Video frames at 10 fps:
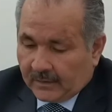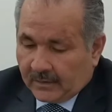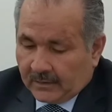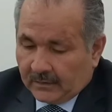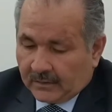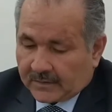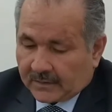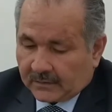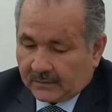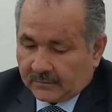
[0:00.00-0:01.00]

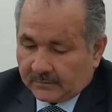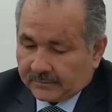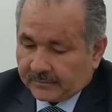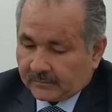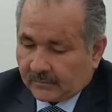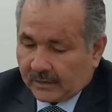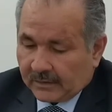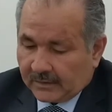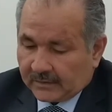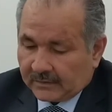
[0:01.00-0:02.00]
İnsanın
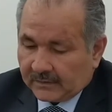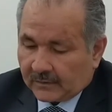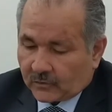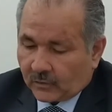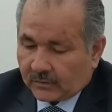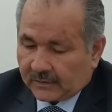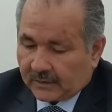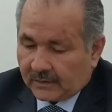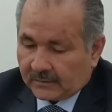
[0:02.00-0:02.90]
mahiyetinde de çok daha